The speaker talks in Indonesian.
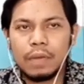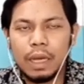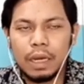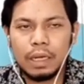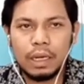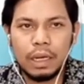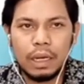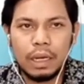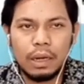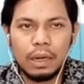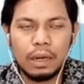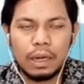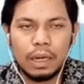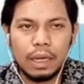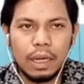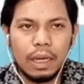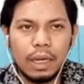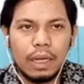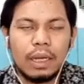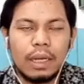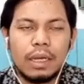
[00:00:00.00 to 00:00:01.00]
ada
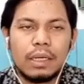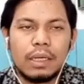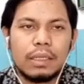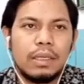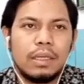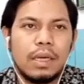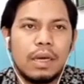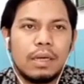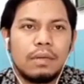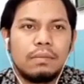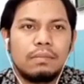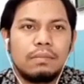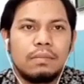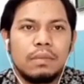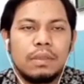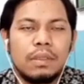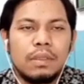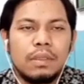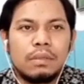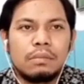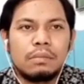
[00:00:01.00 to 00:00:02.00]
anak-anak yang
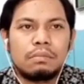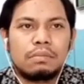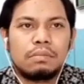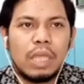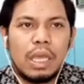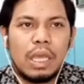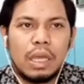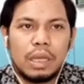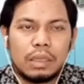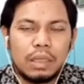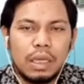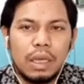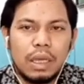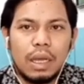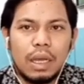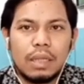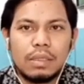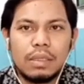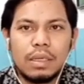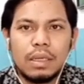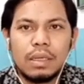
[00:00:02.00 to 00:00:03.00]

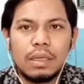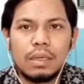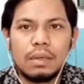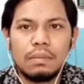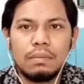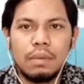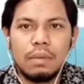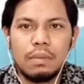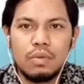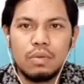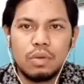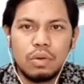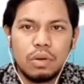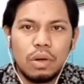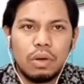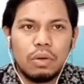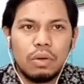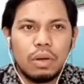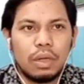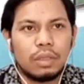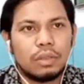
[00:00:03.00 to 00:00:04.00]
tega-teganya
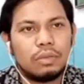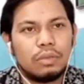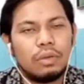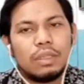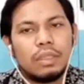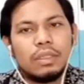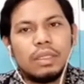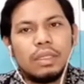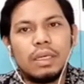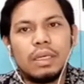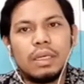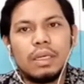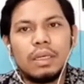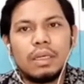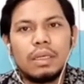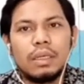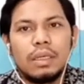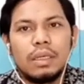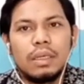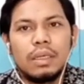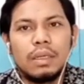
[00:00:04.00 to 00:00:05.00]
memukul orang tuanya
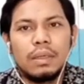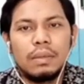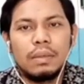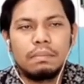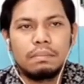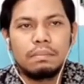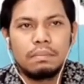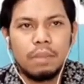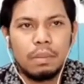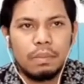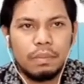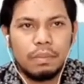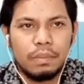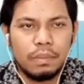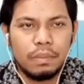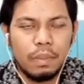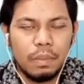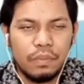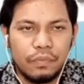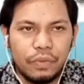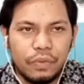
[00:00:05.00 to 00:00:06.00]
mem
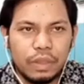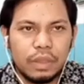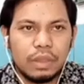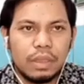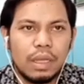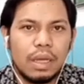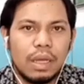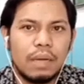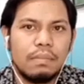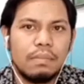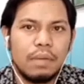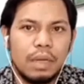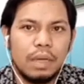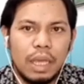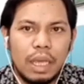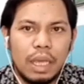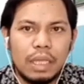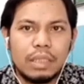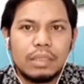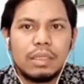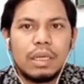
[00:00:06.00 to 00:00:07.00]
memfitnah
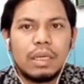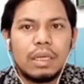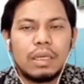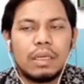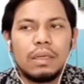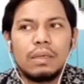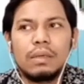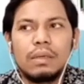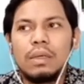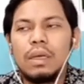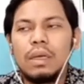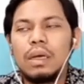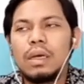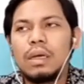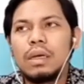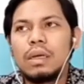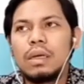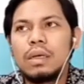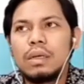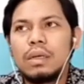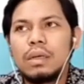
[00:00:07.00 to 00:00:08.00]
mengejek ya
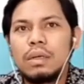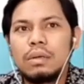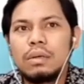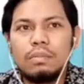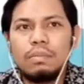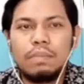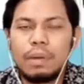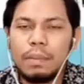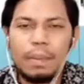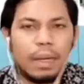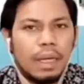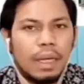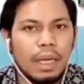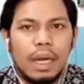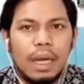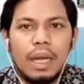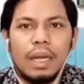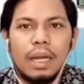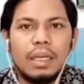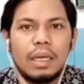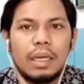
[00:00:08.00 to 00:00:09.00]
berbagai
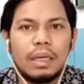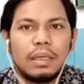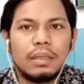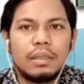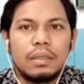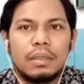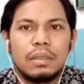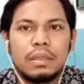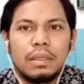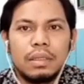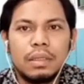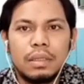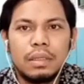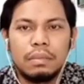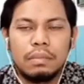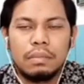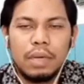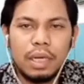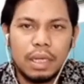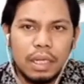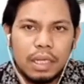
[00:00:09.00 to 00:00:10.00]
hal yang
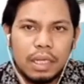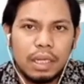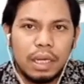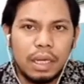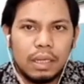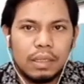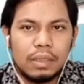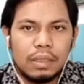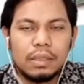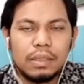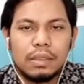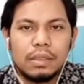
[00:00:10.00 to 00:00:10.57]
mengerikan